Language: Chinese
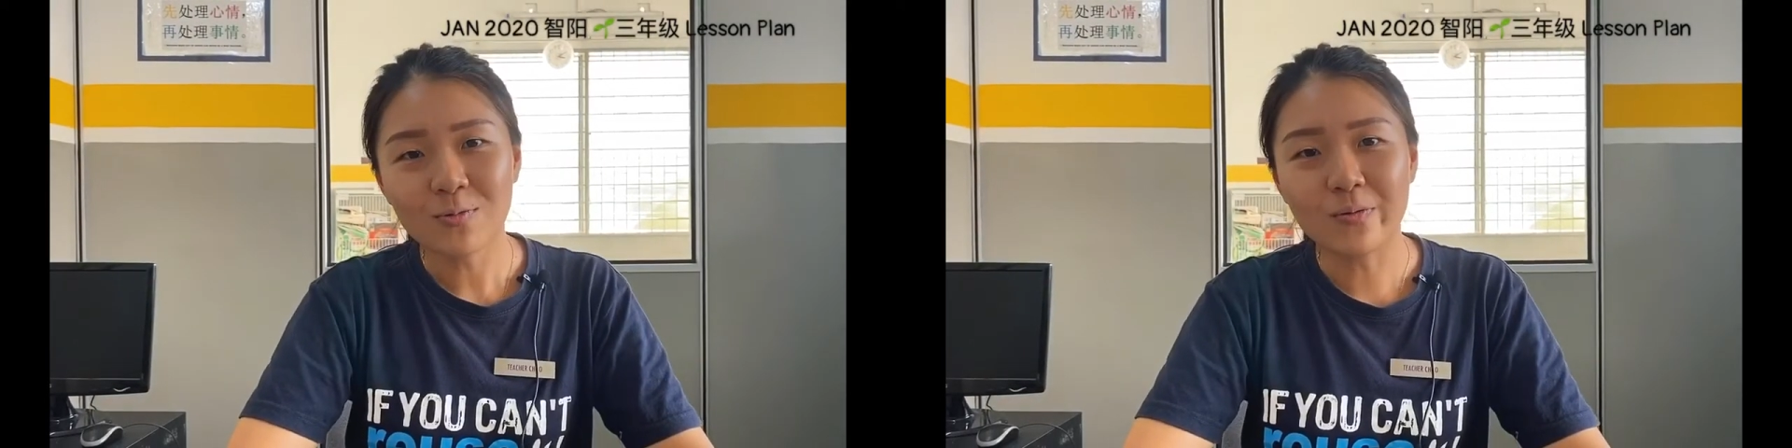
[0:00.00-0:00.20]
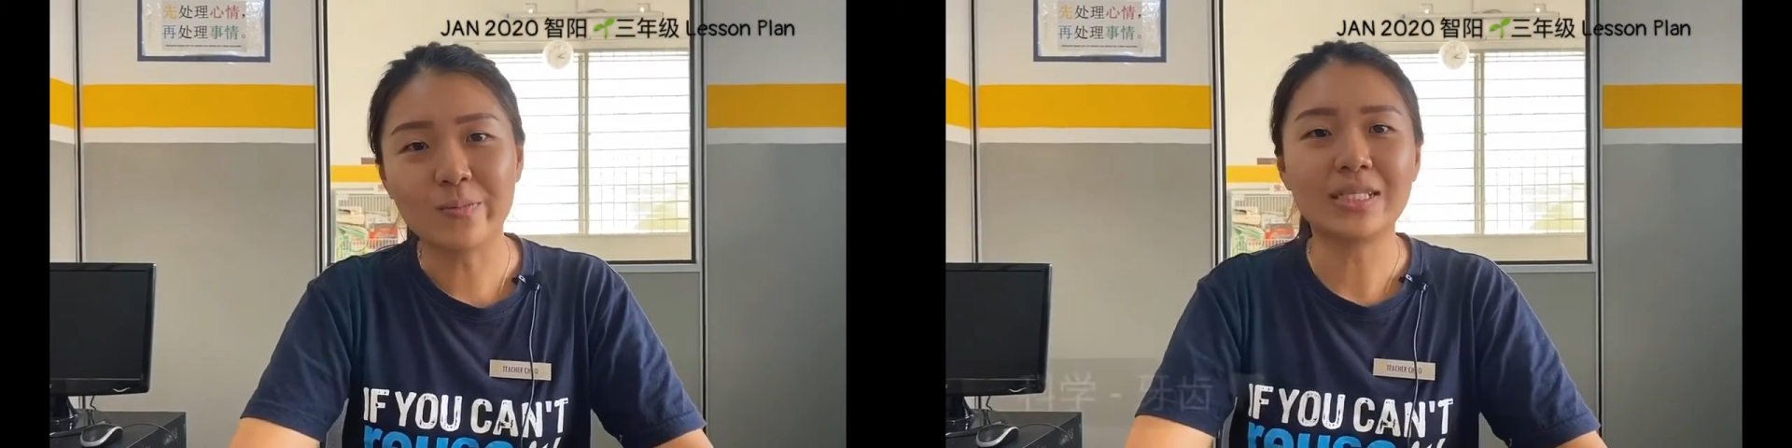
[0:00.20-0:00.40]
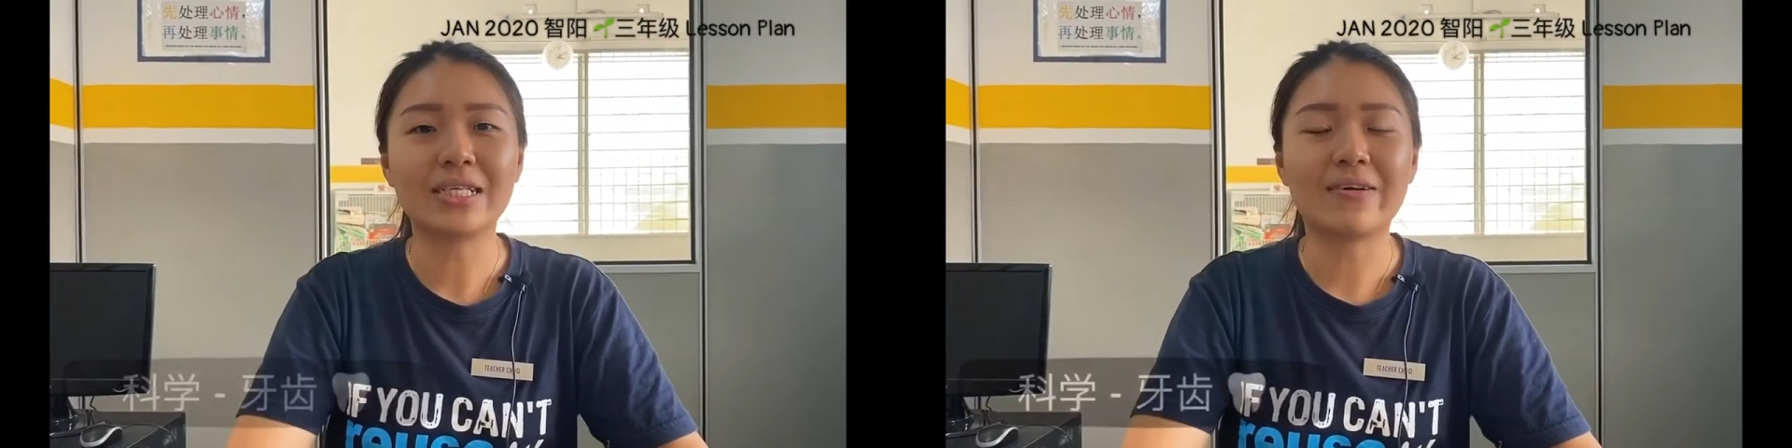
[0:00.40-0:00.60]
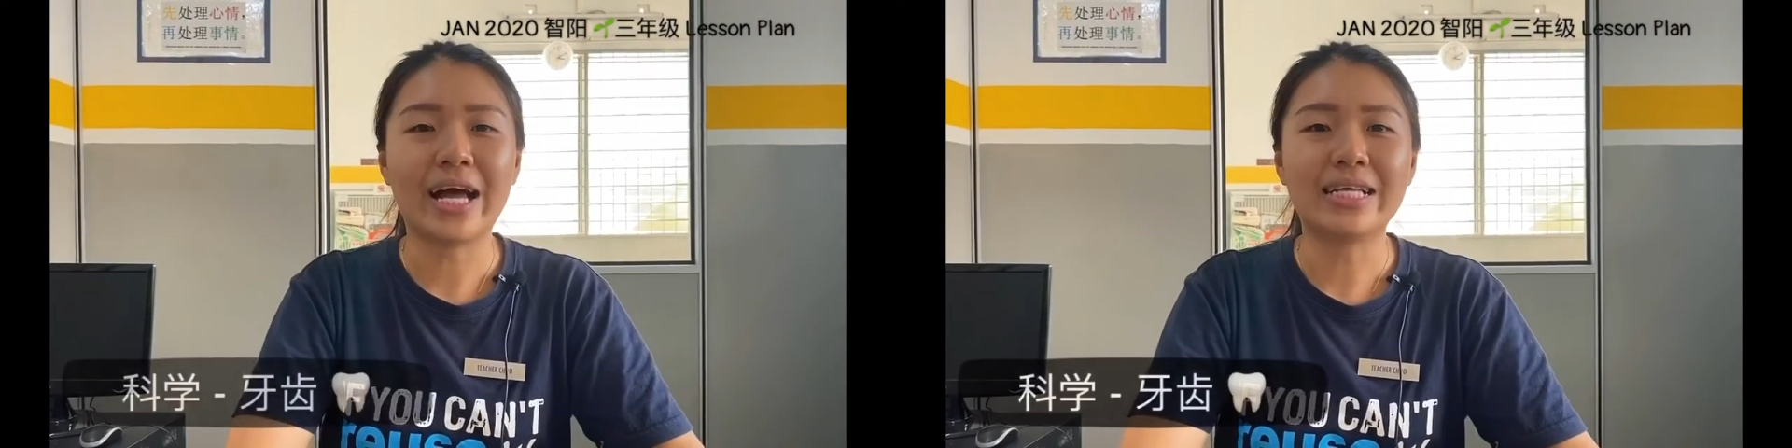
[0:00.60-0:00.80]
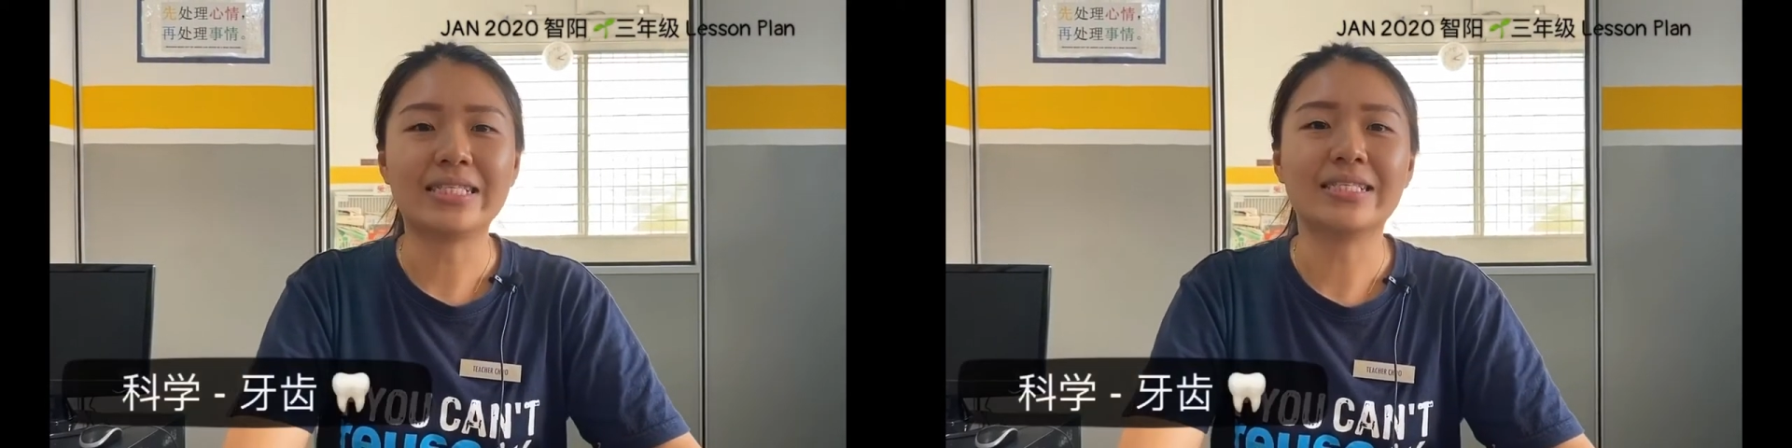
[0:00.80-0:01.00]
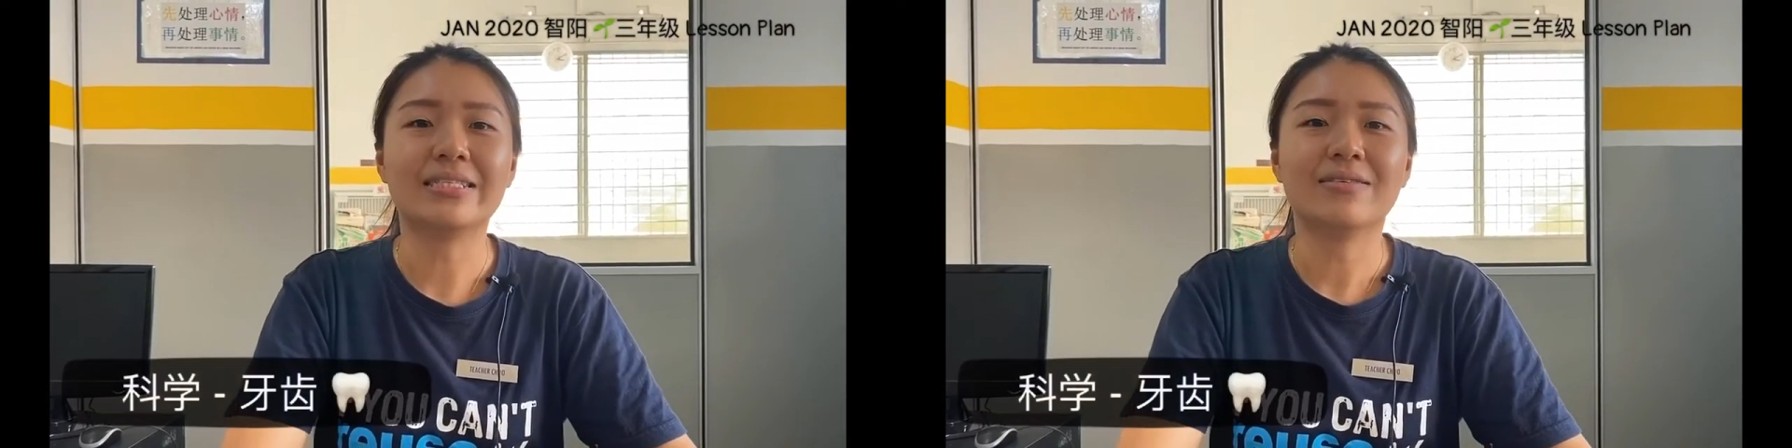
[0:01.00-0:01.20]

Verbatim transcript: 我们教孩子。